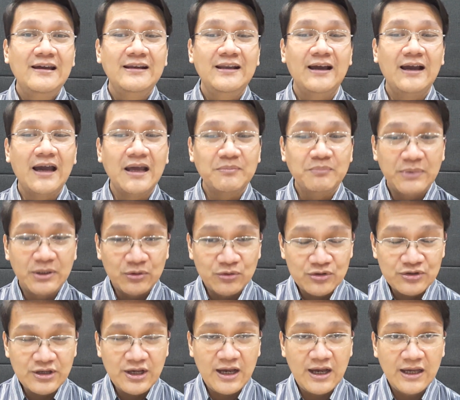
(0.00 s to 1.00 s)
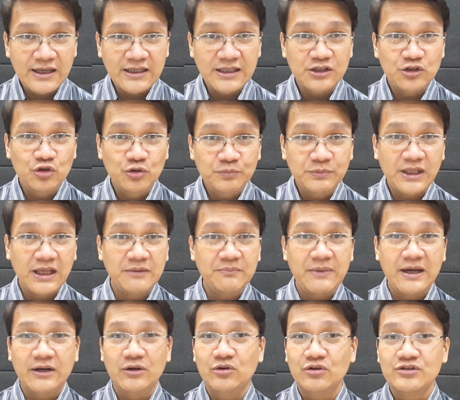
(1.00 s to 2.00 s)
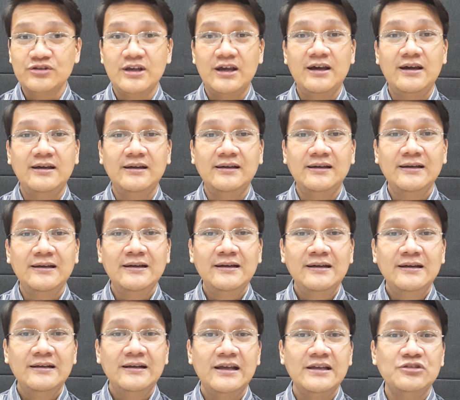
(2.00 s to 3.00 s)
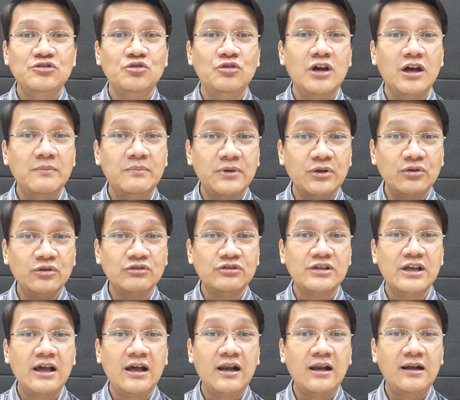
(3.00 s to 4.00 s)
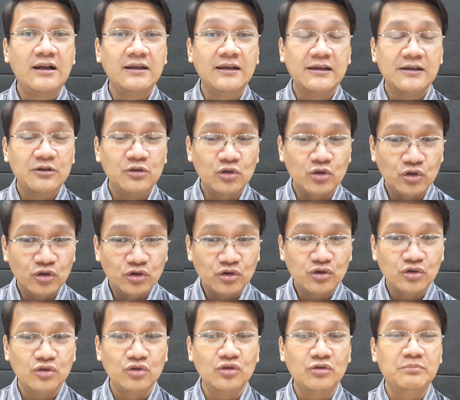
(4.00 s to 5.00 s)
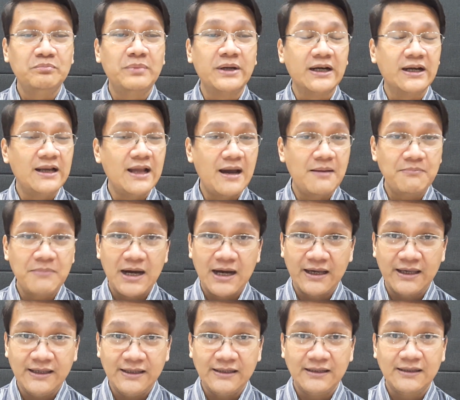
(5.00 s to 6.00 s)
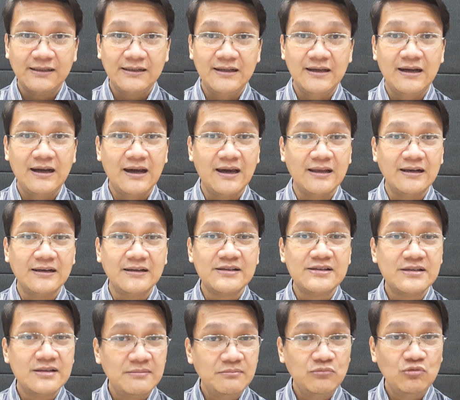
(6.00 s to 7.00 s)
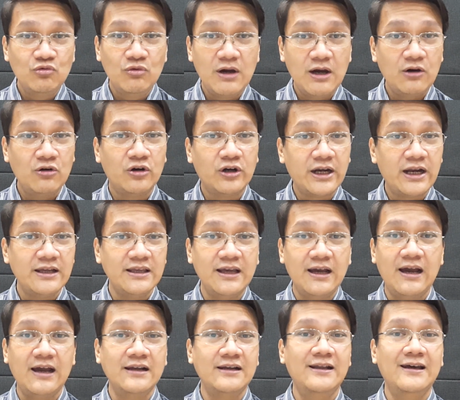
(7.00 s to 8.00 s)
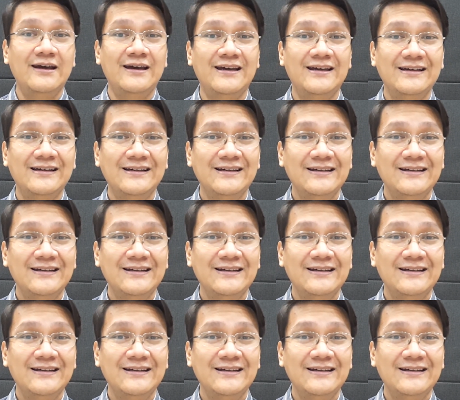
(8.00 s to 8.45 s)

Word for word: Dengan berusaha hidup tanpa dosa, dan juga berusaha untuk berdamai dengan semua orang yang ada.